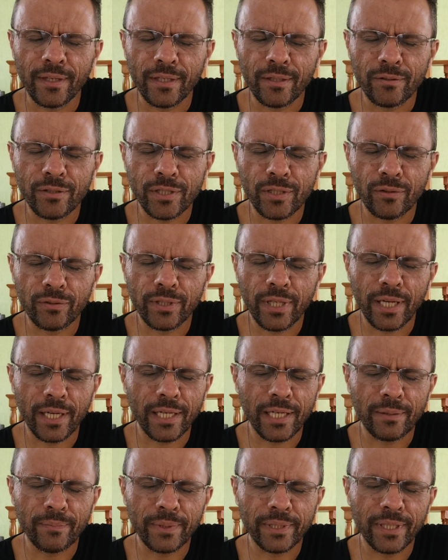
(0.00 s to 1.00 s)
que o Senhor
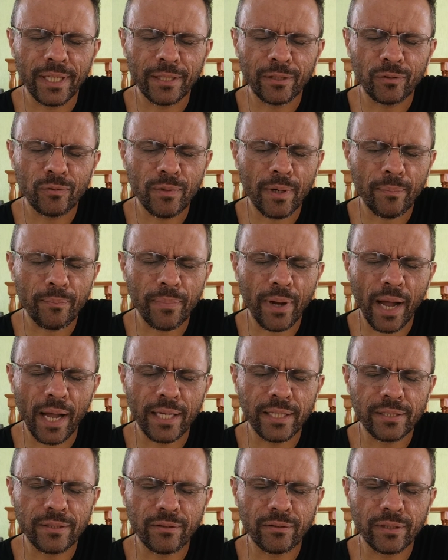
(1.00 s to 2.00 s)
derrama da tua
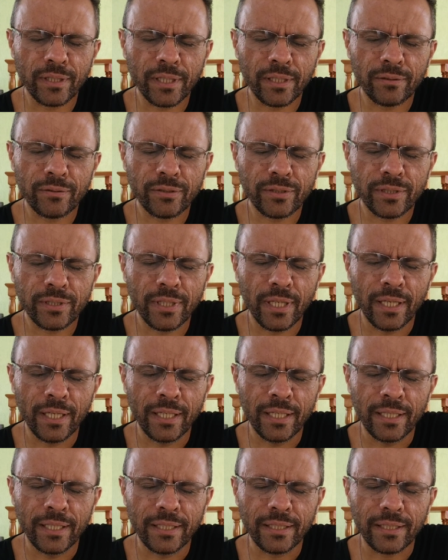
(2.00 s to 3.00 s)
paz, ó Deus,
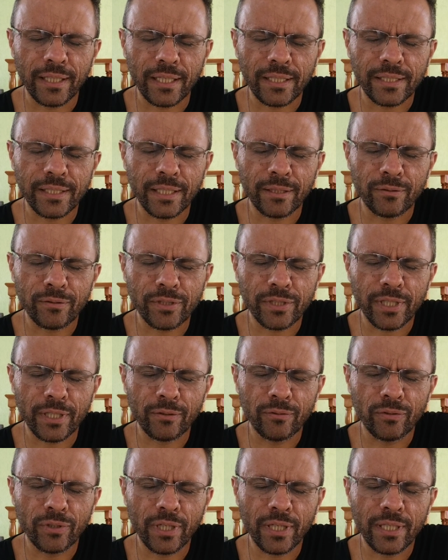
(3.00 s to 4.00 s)
trazendo
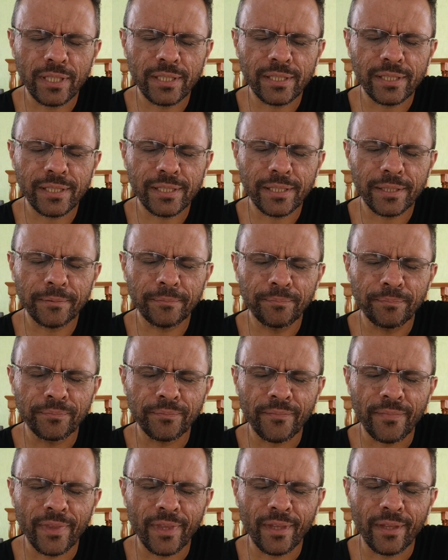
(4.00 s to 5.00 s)
segurança,
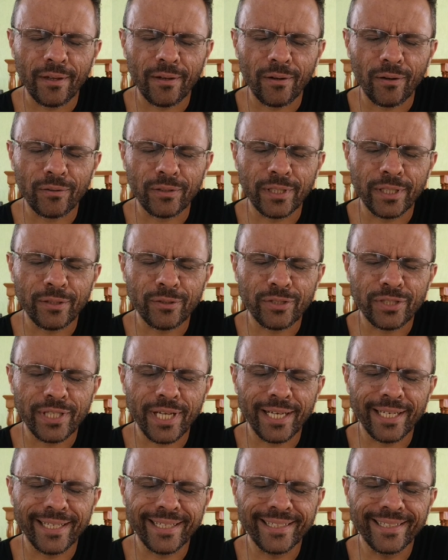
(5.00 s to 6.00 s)
ó Deus,
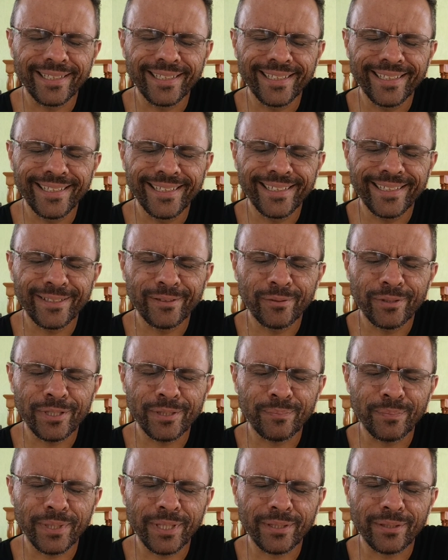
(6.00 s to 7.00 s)
e alegria do
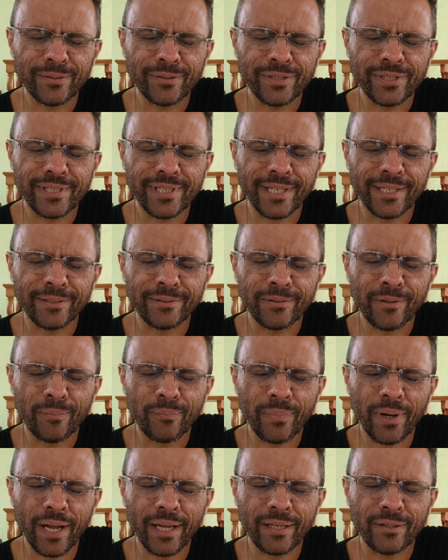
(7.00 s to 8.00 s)
Espírito Santo, ó
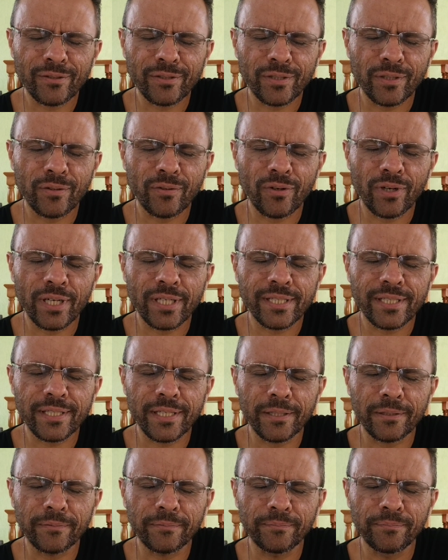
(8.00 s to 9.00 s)
Pai, ao seu
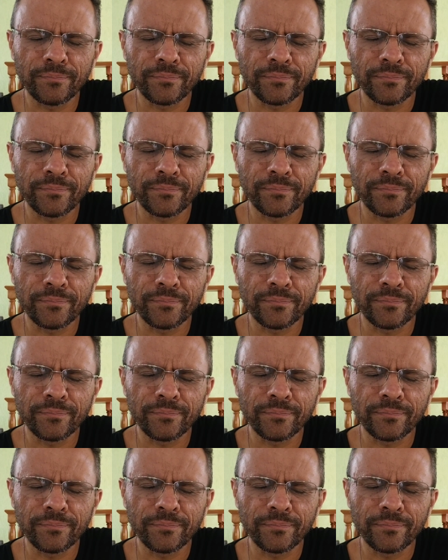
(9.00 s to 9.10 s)
coração.